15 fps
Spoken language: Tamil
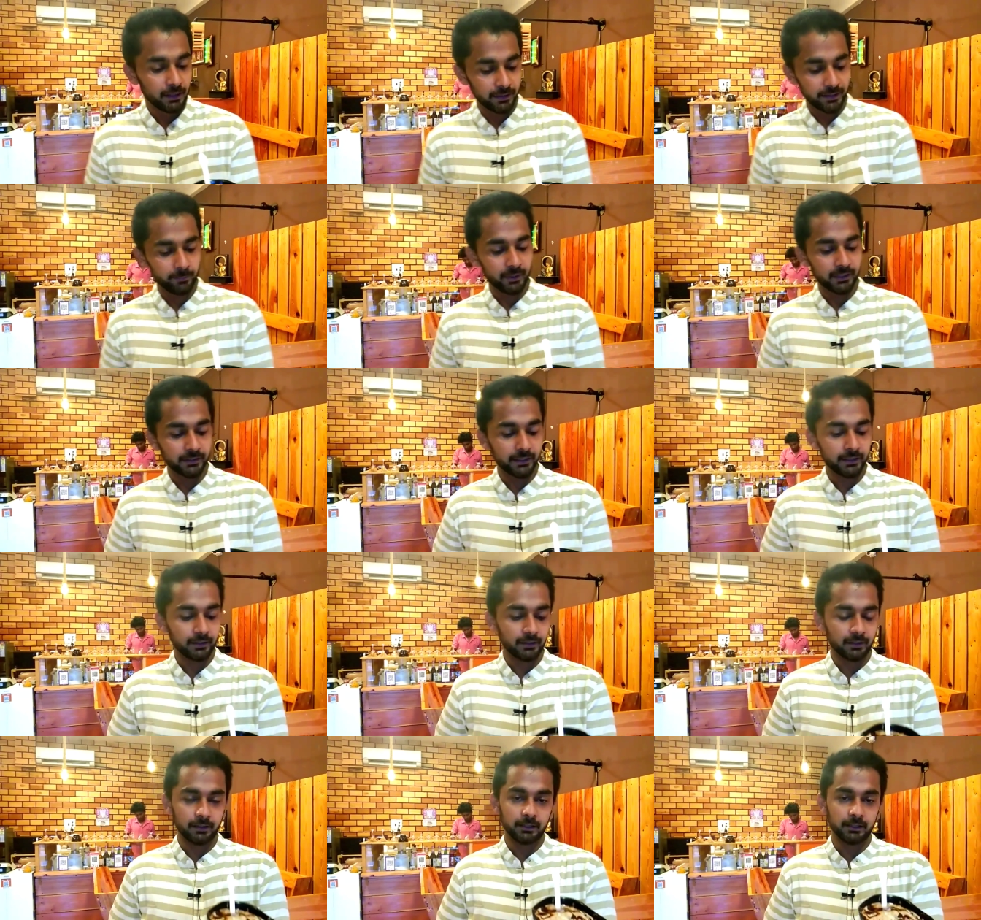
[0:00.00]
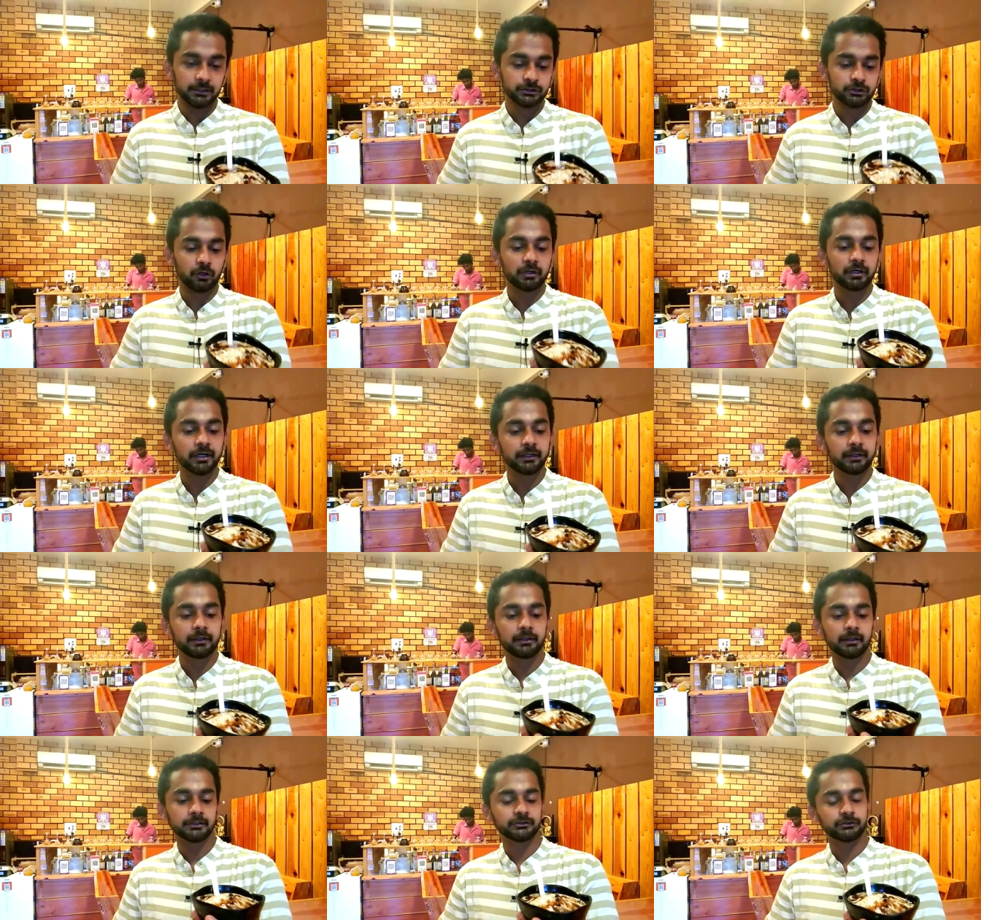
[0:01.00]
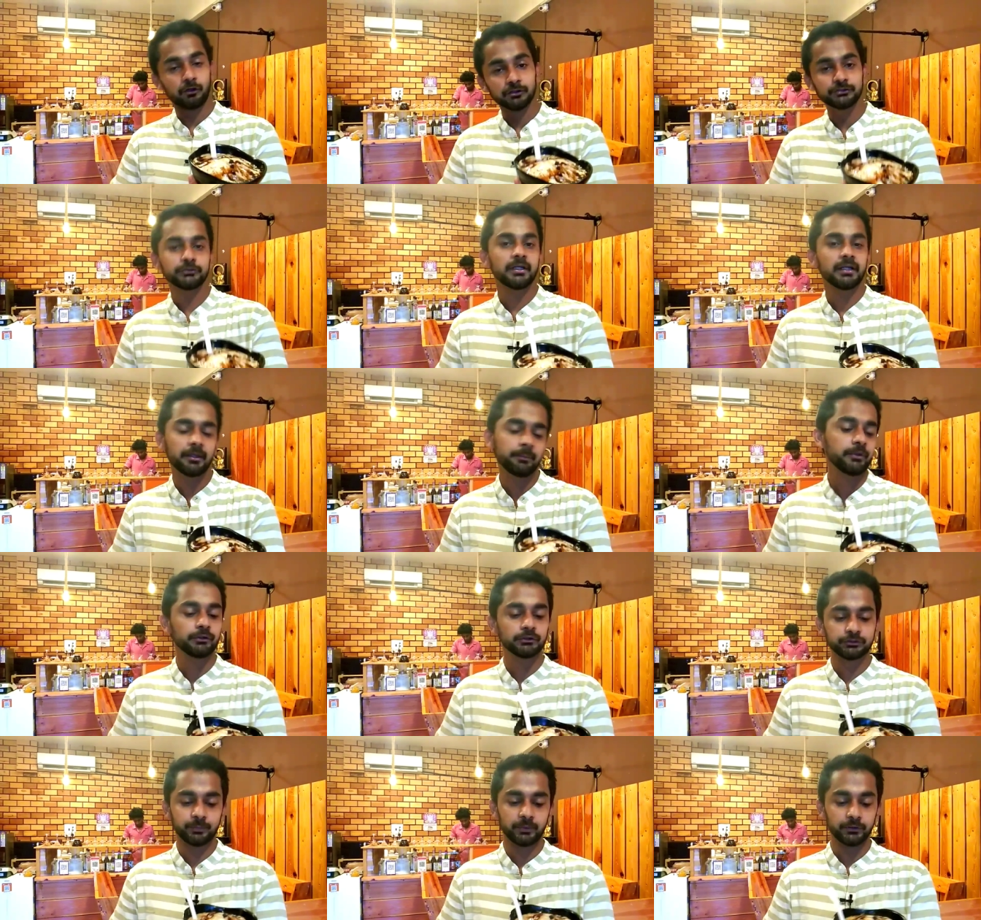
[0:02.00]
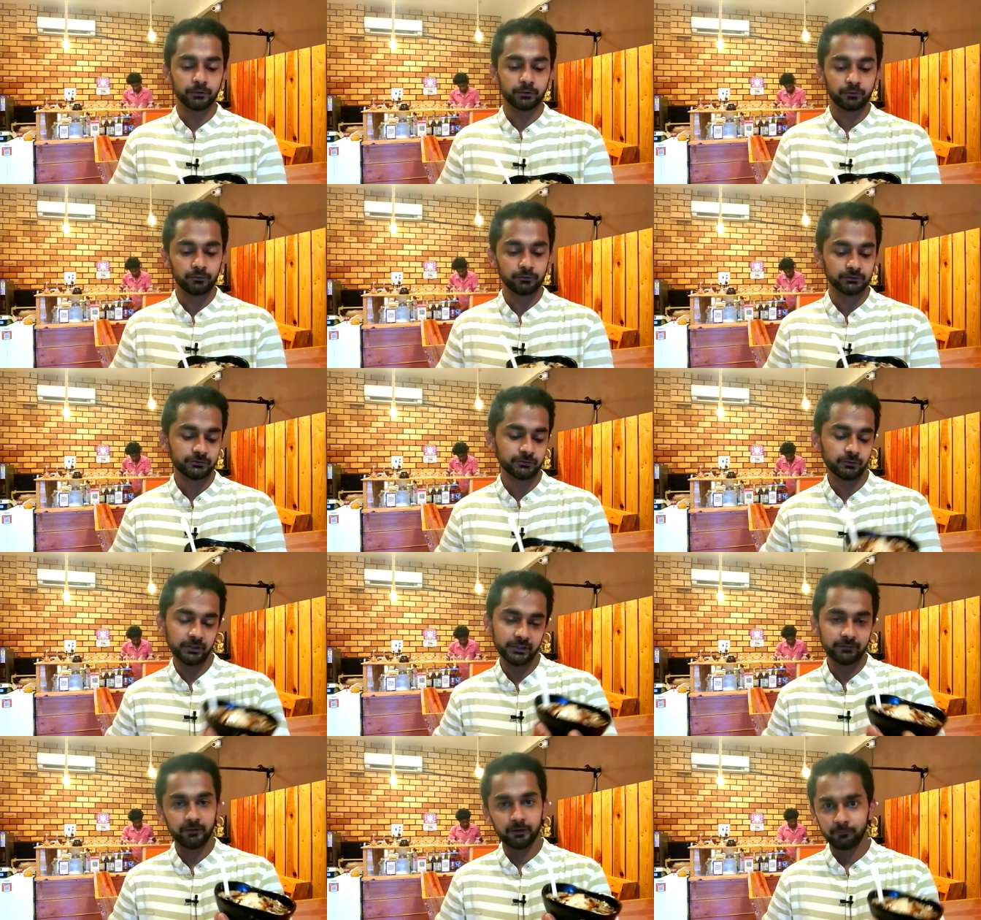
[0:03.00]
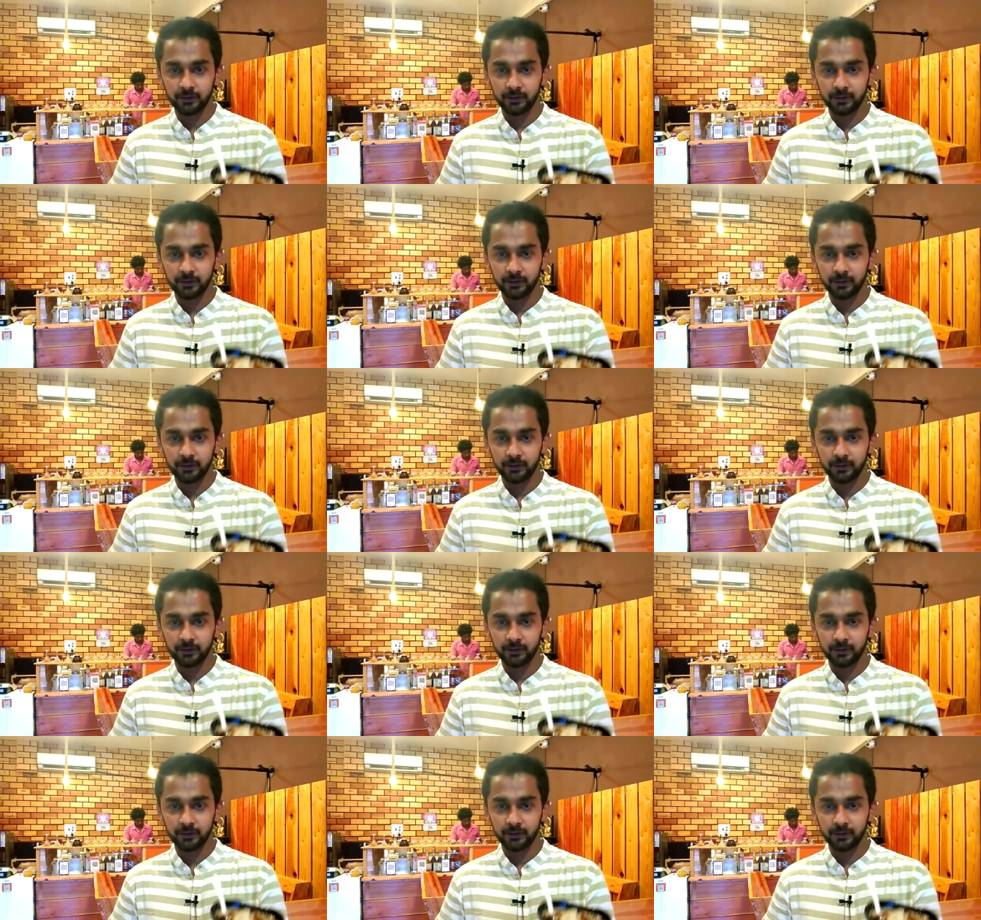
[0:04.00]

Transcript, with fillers: அதே மாதிரி சாக்லேட் சாஸ் எல்லாமே யூஸ் பண்ணிருக்கோம் ஸோ இது